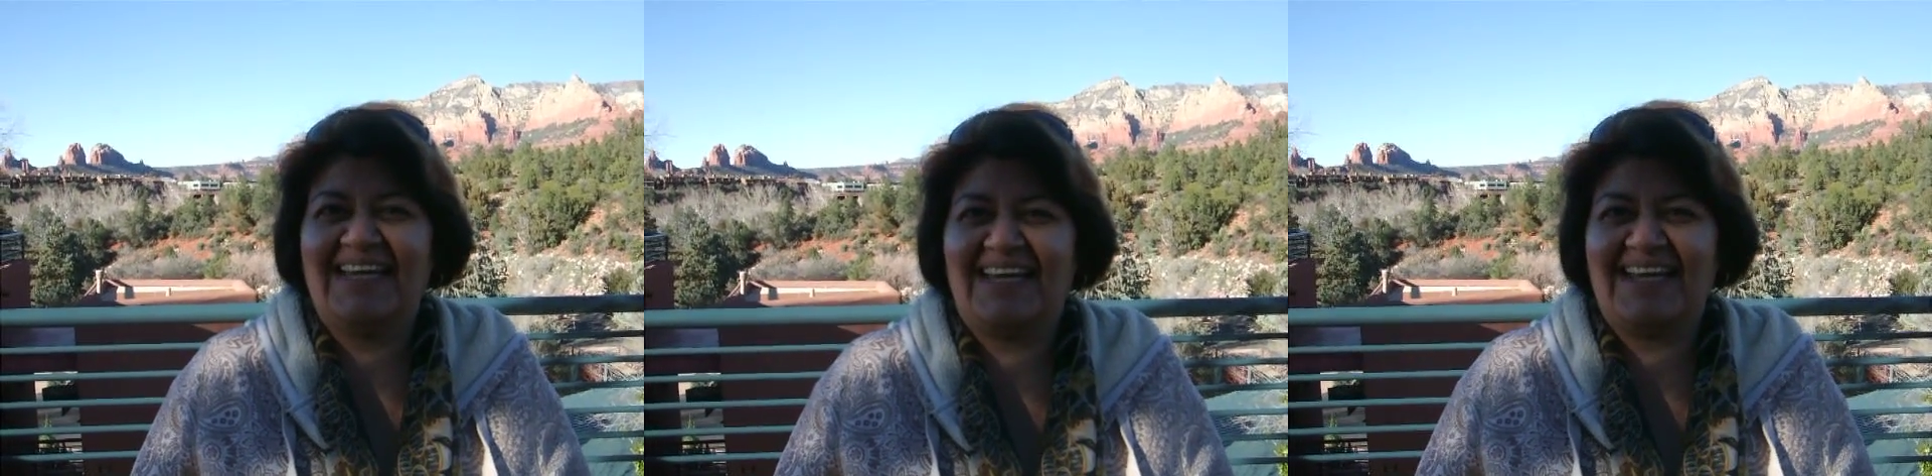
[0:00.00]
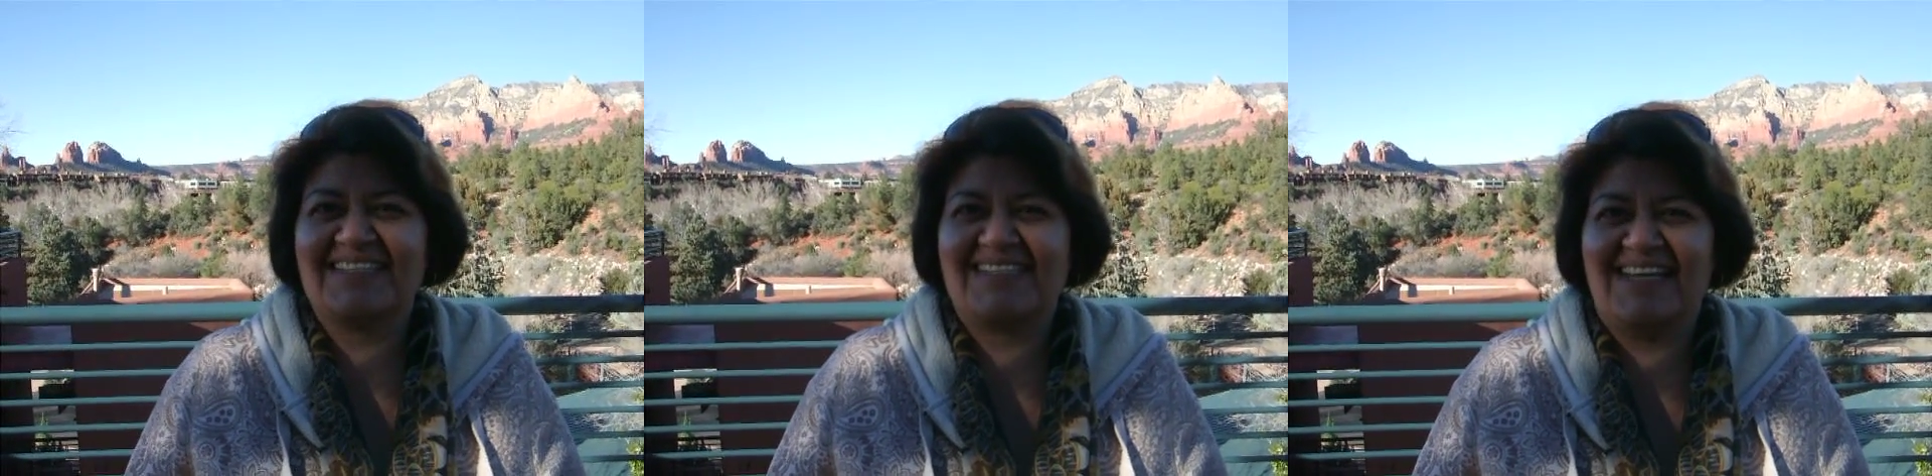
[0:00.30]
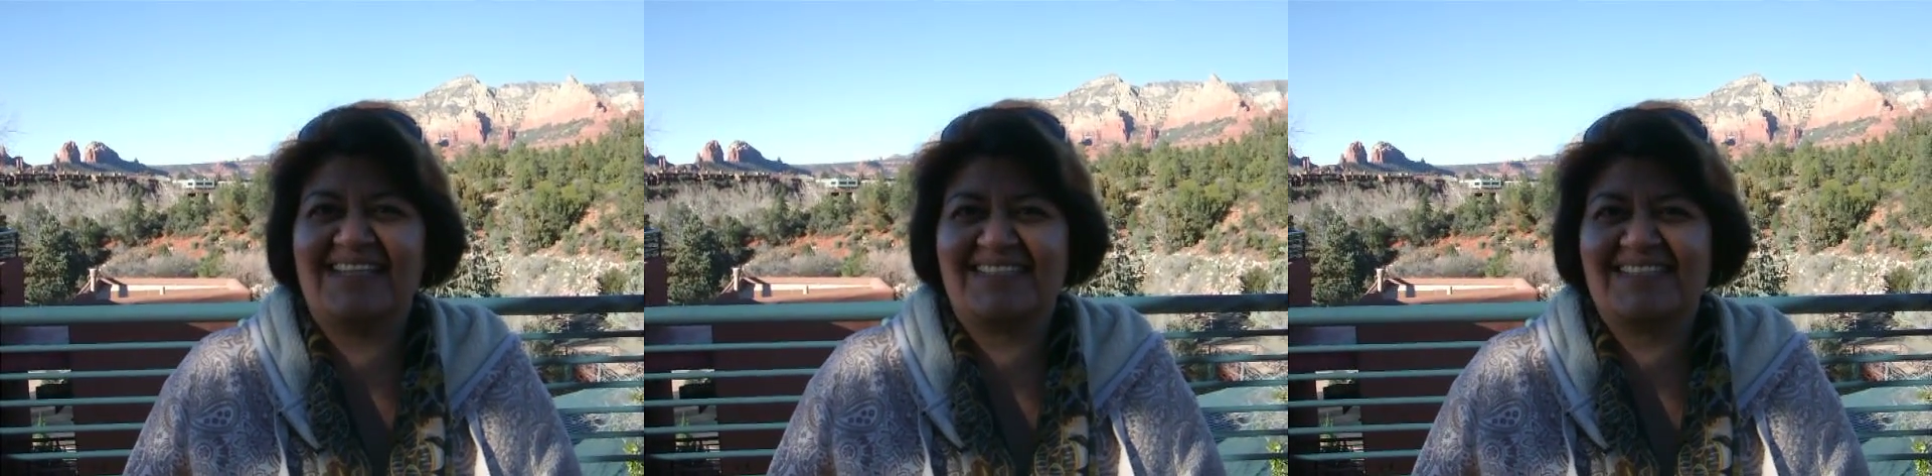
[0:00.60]
Bueno,
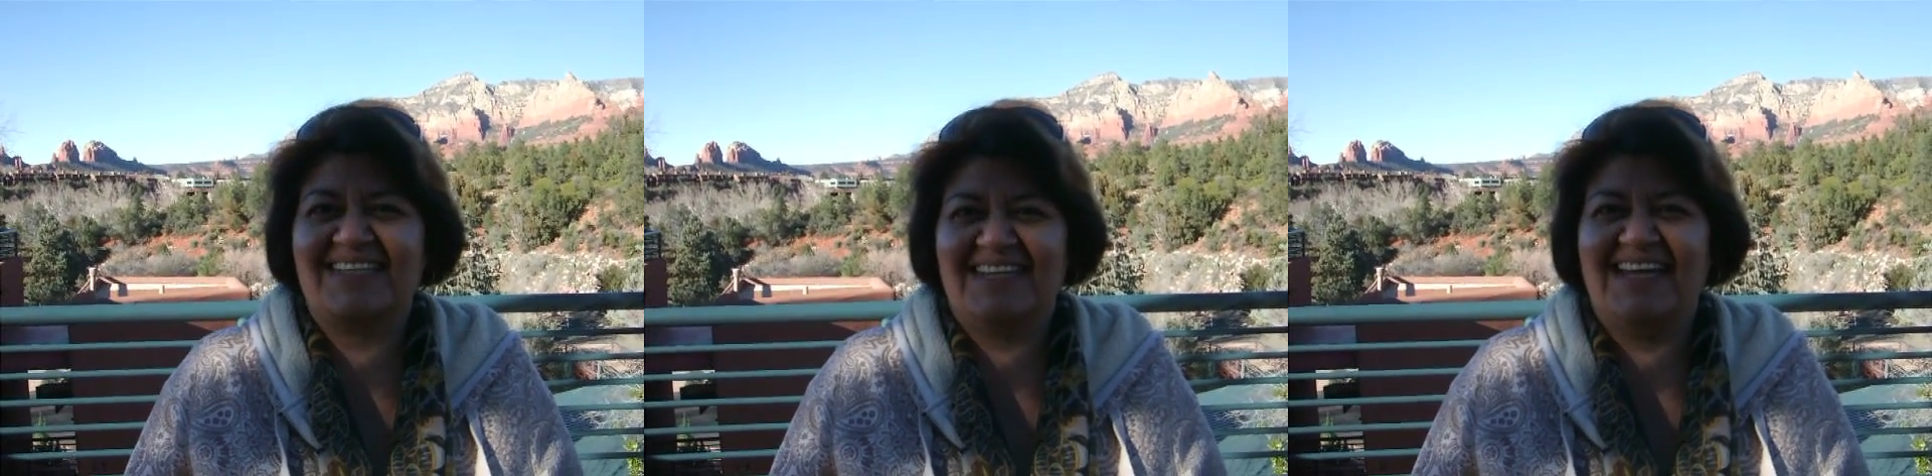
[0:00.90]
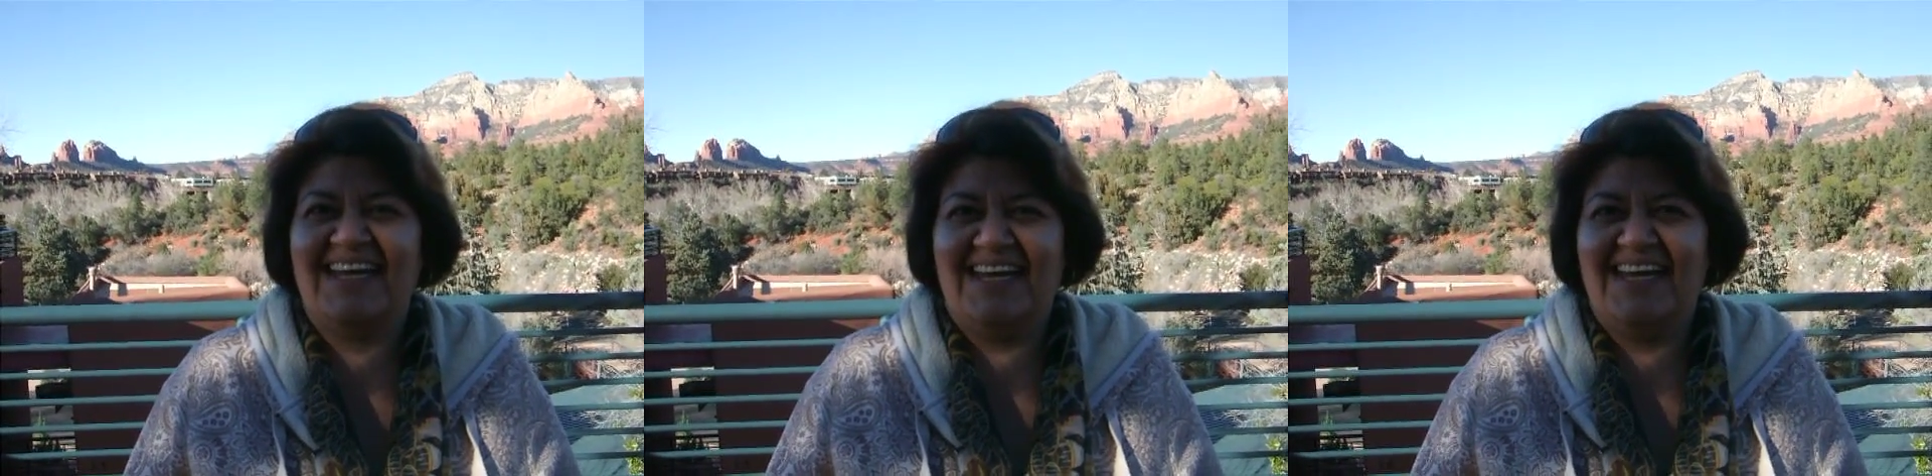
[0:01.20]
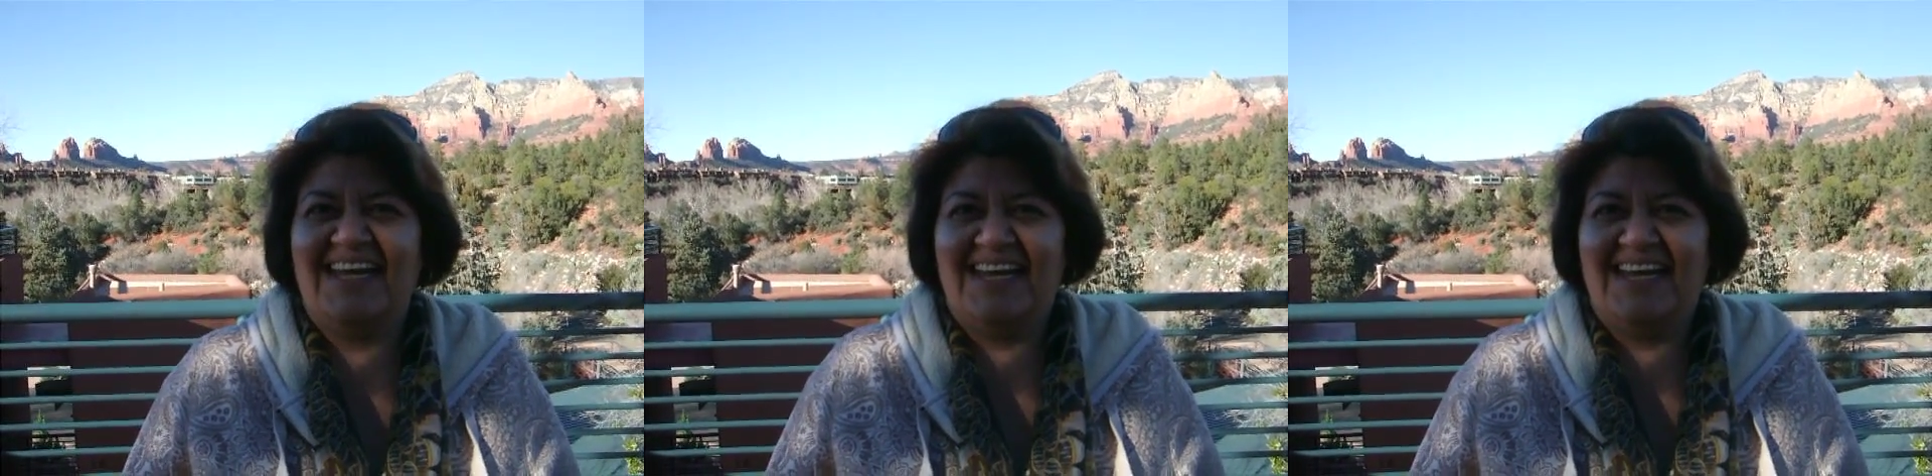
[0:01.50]
gracias.